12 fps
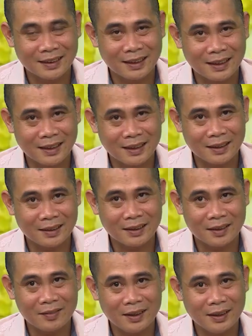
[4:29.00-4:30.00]
à
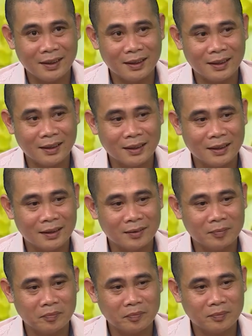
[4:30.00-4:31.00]
tại vì à,
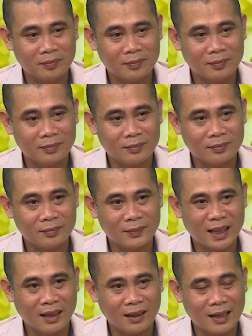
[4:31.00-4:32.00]

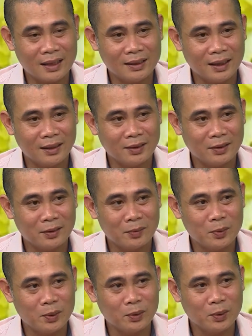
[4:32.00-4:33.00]
để đại diện cho
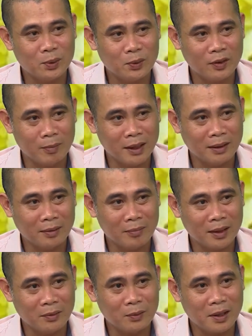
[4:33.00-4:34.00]
mùa thu vì mình
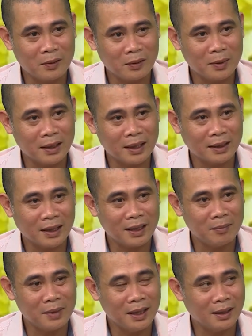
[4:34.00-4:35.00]
mình lúc đầu là mình đặt
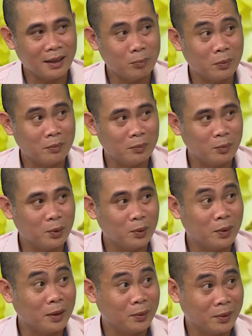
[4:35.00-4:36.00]
tên bia là mùa
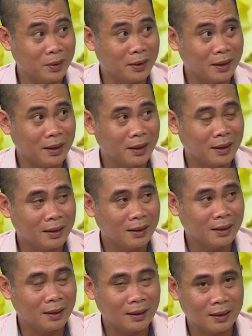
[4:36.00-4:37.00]
thu Hà Nội vâng. tức
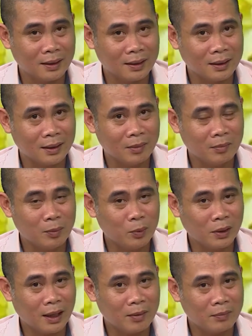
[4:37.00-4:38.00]
là mình
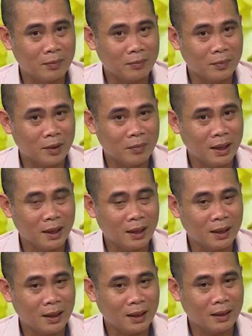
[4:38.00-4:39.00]
muốn làm một cái bia
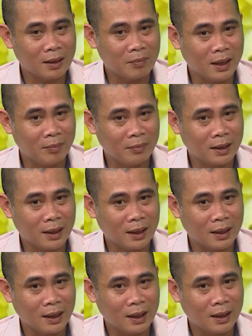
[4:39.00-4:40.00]
đặc biệt mà
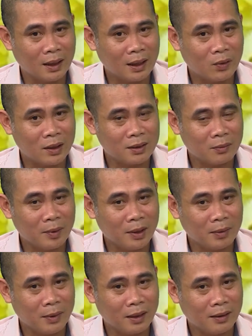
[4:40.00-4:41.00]
để các loại dòng bia
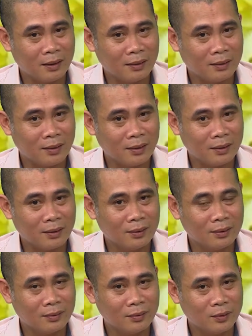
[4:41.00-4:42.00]
đặc biệt này
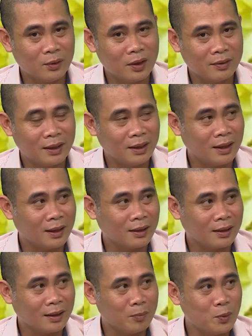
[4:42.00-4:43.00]
nó phù hợp với tất cả các
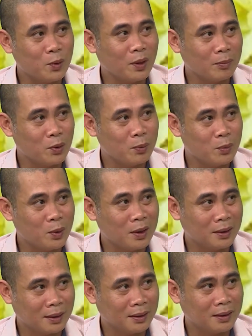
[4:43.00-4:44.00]
cái mùa bốn mùa
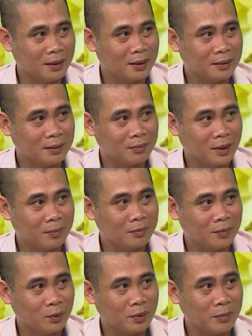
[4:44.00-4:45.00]
à, trong năm
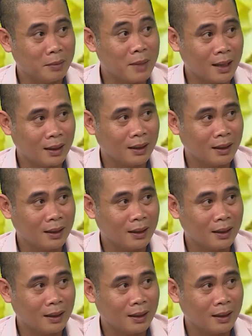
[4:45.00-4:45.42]
của miền Bắc